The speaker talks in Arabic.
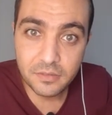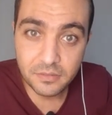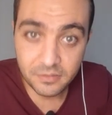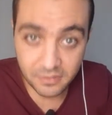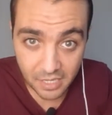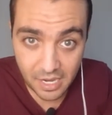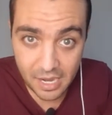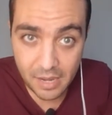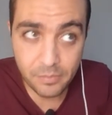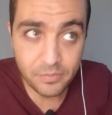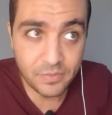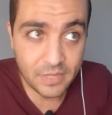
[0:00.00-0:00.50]

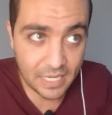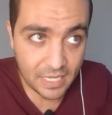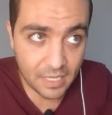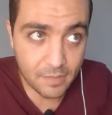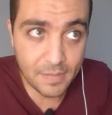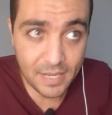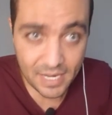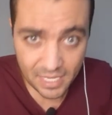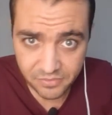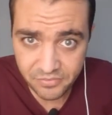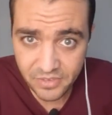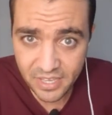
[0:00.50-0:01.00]
تراب
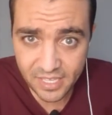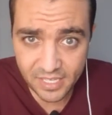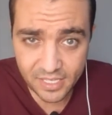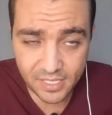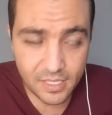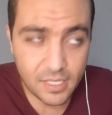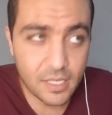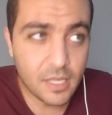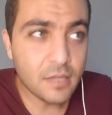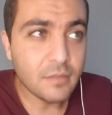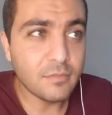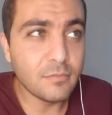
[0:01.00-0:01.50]
ترجمها لك فخ
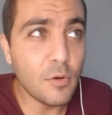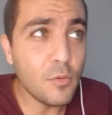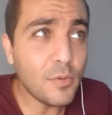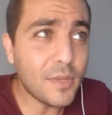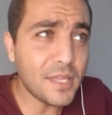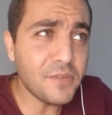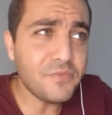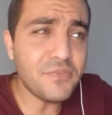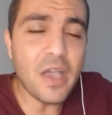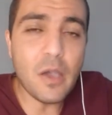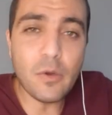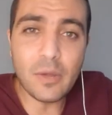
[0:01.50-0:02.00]

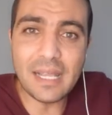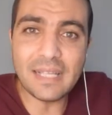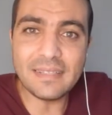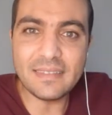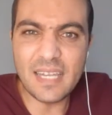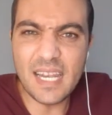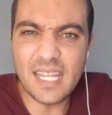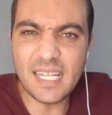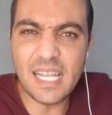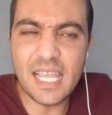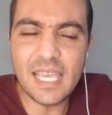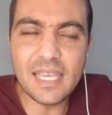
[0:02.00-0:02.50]
ممكن في اوراق
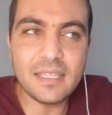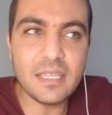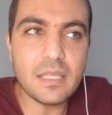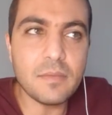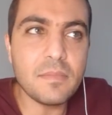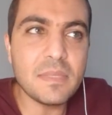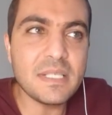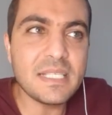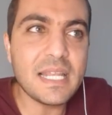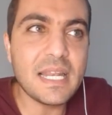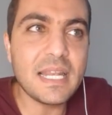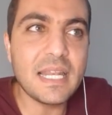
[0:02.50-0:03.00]
تانية تلاقيه كاتب
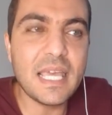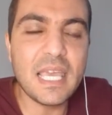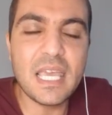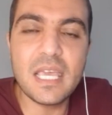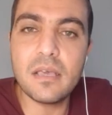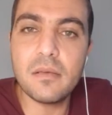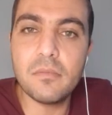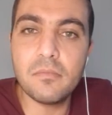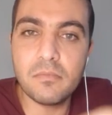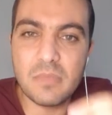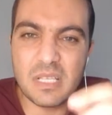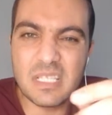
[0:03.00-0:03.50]
مثلا
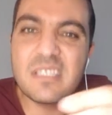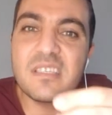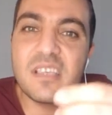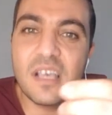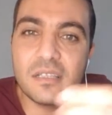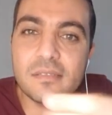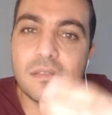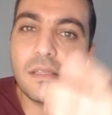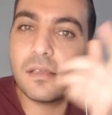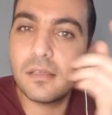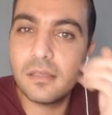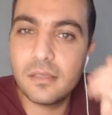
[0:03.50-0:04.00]
ايه
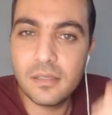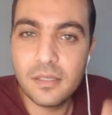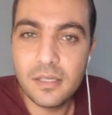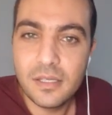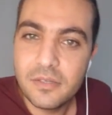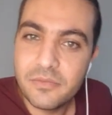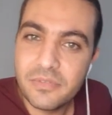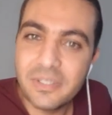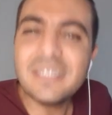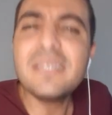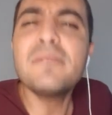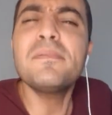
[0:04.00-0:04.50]
مصيده
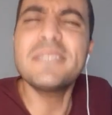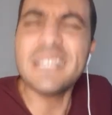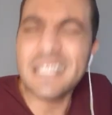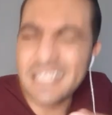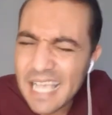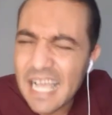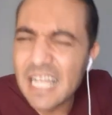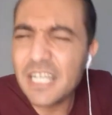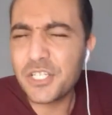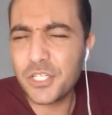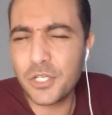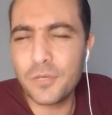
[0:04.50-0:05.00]
فانت ما
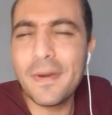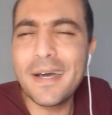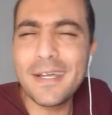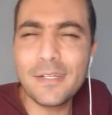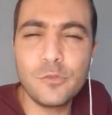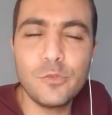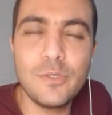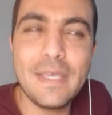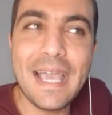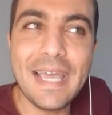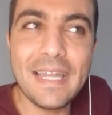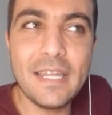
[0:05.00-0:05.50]
تزعلش
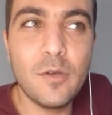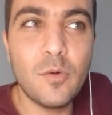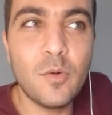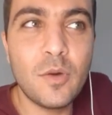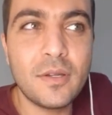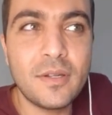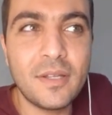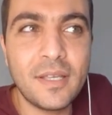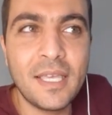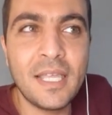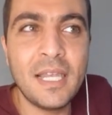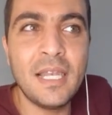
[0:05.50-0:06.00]
برضه يعني هو
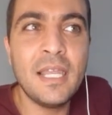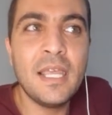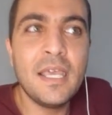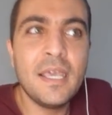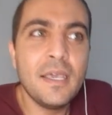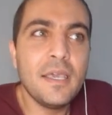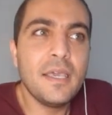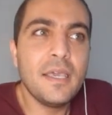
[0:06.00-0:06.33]
الراجل